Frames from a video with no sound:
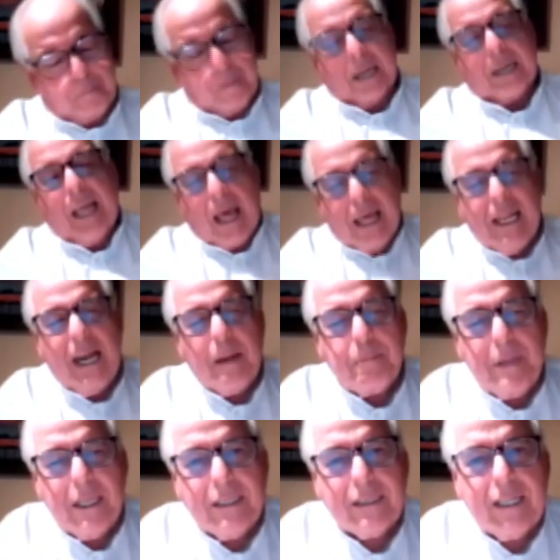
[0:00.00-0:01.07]

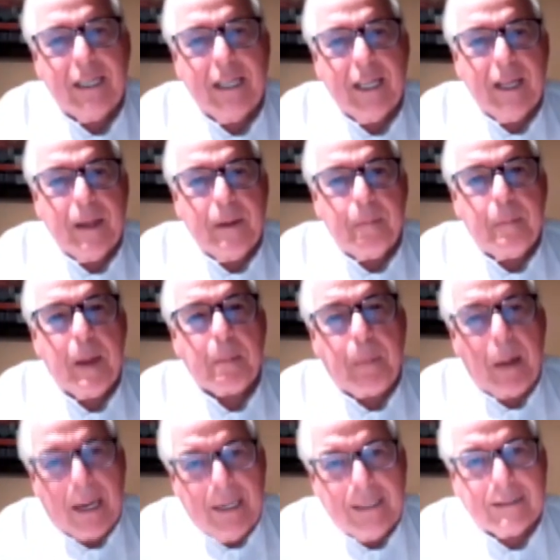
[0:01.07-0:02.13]
Verdaderamente me
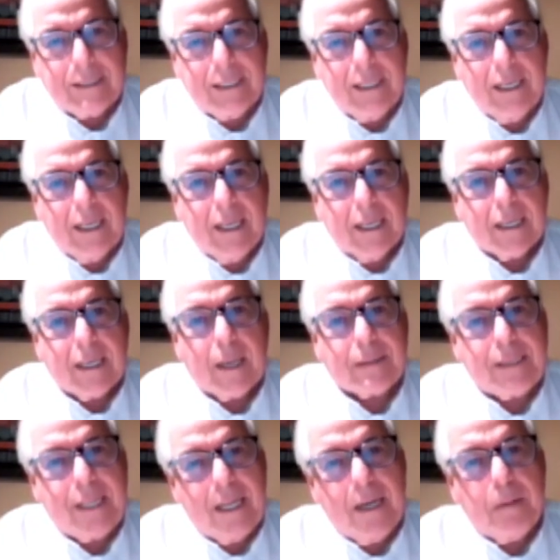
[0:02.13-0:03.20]
parece
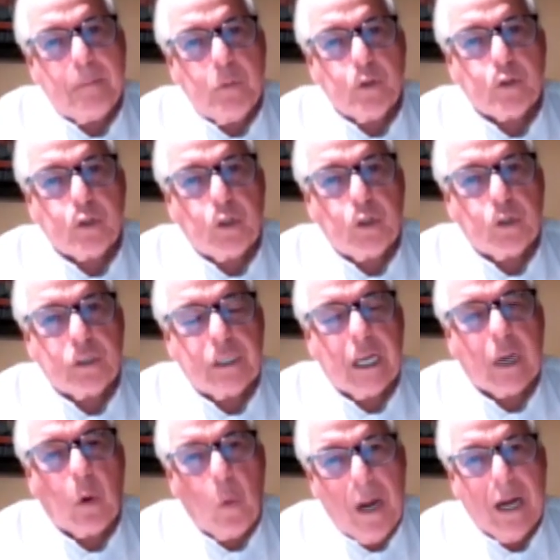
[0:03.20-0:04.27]
que tiene mucho
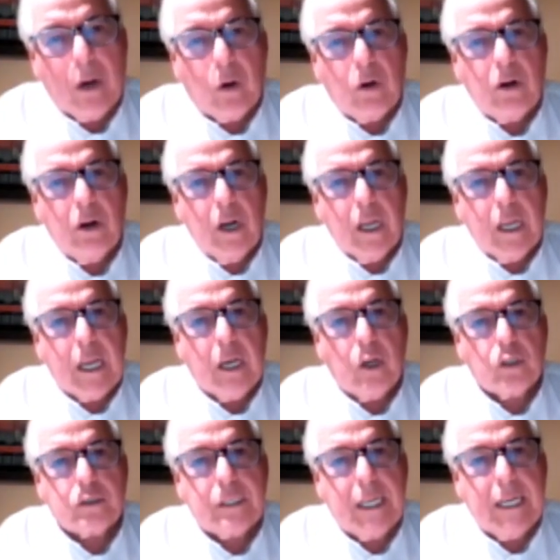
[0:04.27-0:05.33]
de juego y
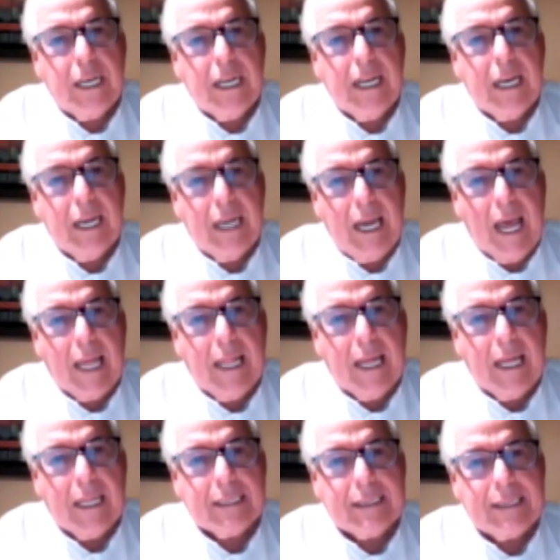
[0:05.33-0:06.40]
no tiene
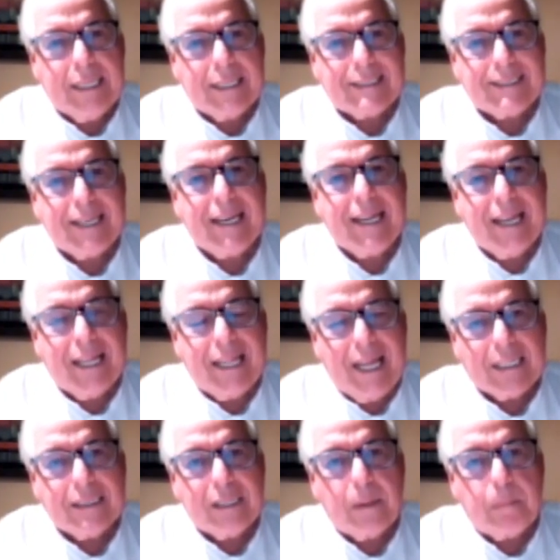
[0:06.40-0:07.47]
nada de
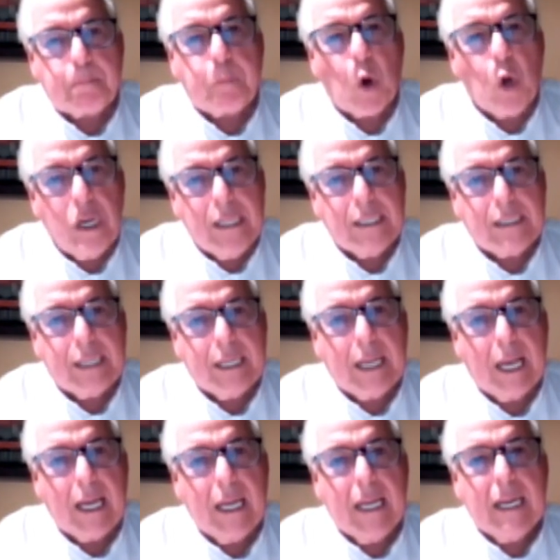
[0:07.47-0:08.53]
seriedad
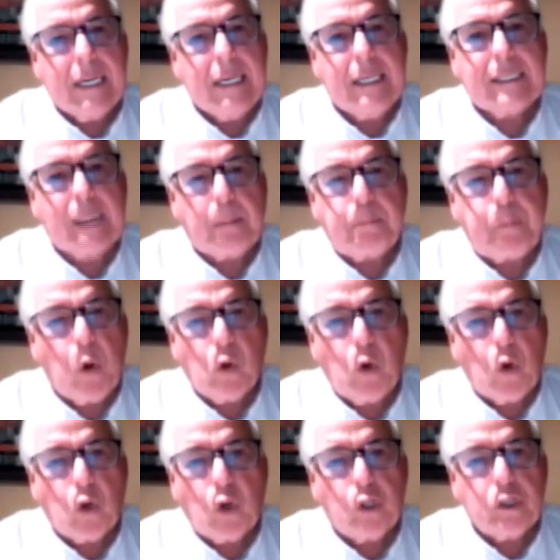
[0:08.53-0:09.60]
política, ni
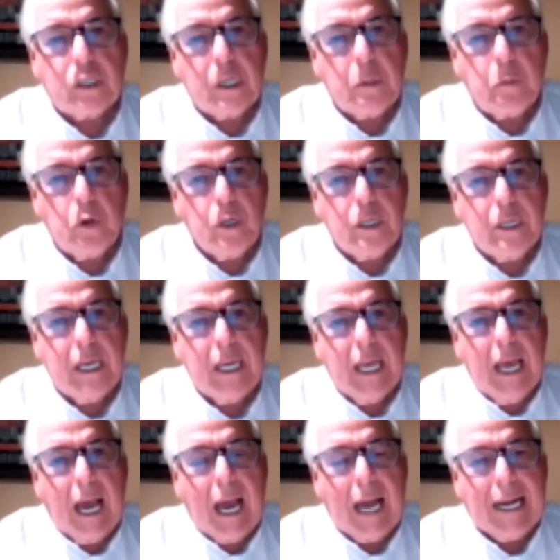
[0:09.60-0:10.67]
tampoco
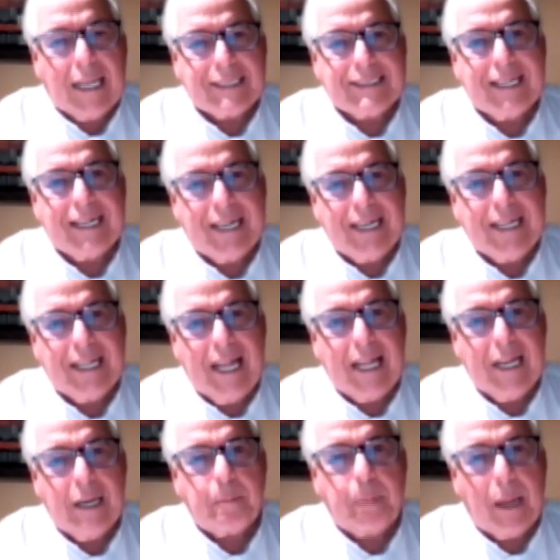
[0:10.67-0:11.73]
contribuye a la
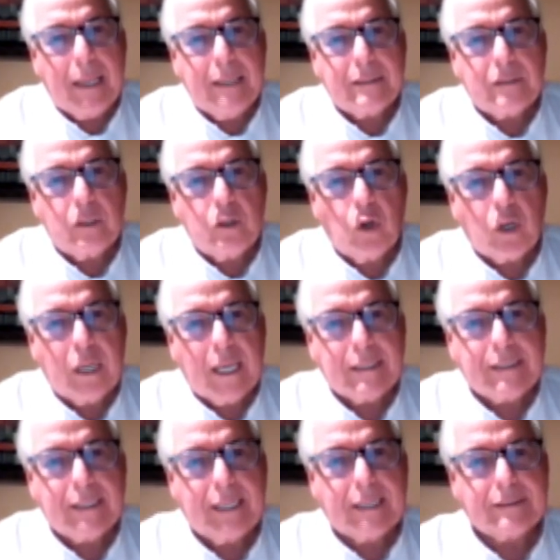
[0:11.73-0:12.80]
serenidad del país lo que
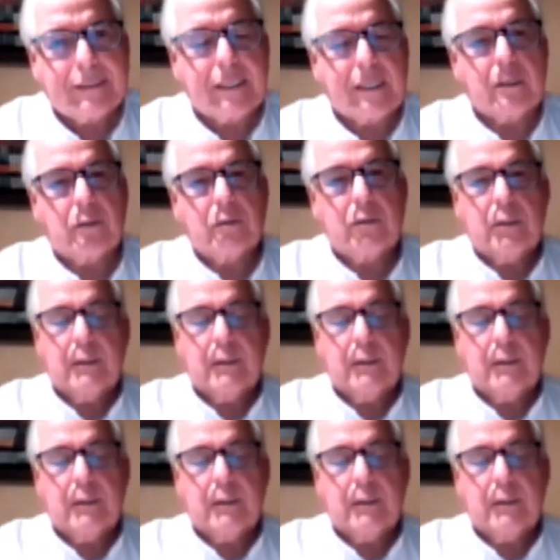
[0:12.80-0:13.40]
hace Castillo.